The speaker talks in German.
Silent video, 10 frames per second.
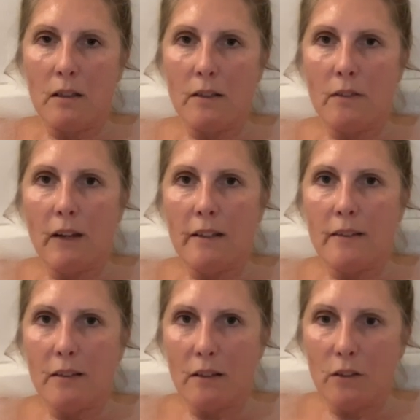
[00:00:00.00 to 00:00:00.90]
Das
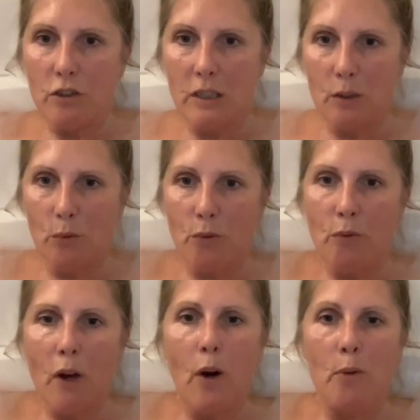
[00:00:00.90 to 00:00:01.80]
Wasser steht uns
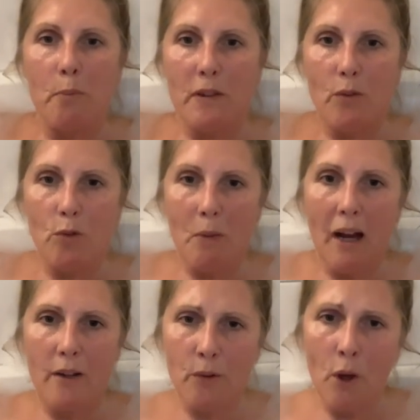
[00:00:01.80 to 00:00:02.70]
Frauen bis zum
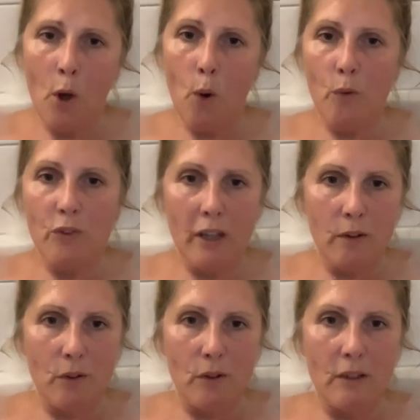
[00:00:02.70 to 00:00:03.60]
Hals und
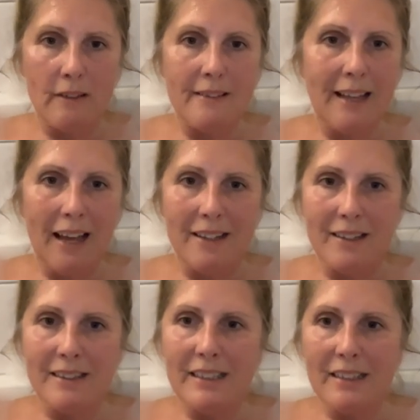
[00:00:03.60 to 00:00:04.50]
dennoch ist
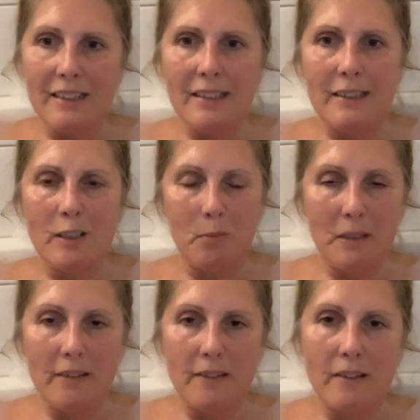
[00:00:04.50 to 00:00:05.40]
eine nie richtig
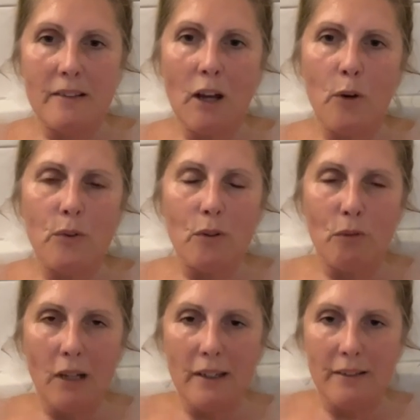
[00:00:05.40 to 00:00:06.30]
mit sich, außer
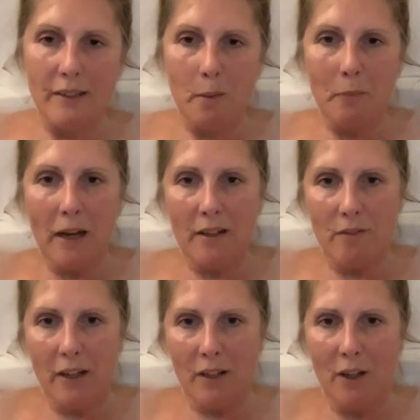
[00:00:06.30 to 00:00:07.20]
vielleicht in der
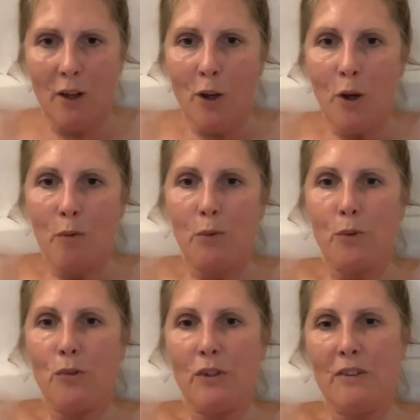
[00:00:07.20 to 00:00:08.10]
Badewanne, wo
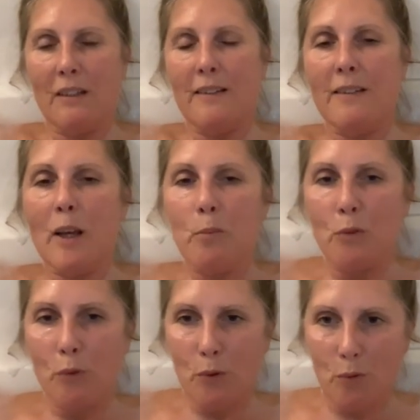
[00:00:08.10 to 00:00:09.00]
sie sich
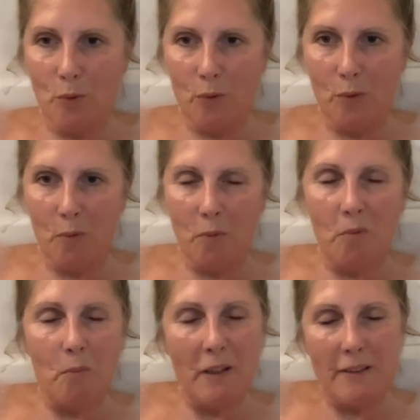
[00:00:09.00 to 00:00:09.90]
selbst
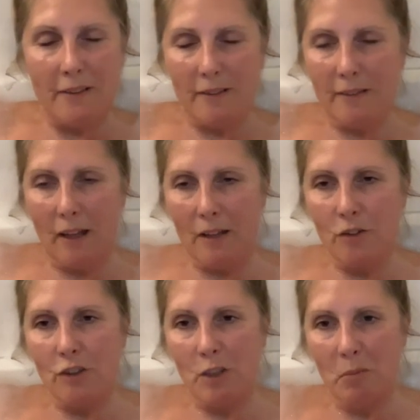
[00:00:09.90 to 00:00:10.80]
versunken, bestens
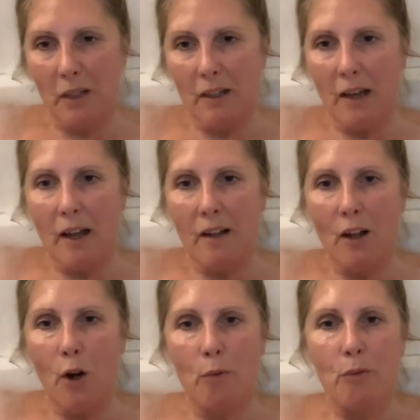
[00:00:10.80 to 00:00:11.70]
einstimmen kann
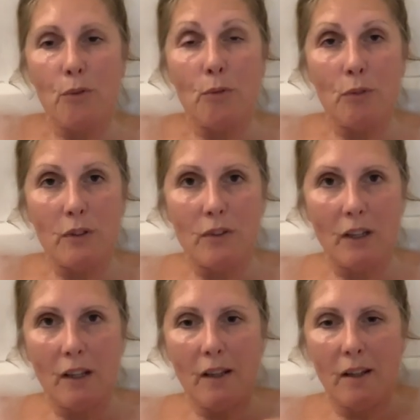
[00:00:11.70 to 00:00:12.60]
aufs
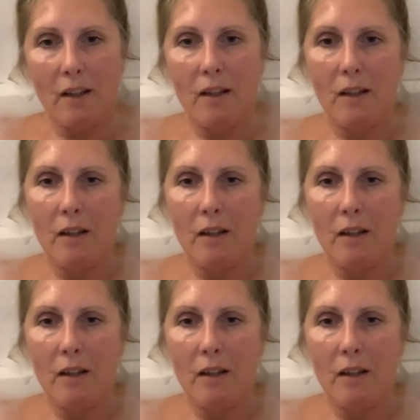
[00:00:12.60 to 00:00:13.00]
Versinken.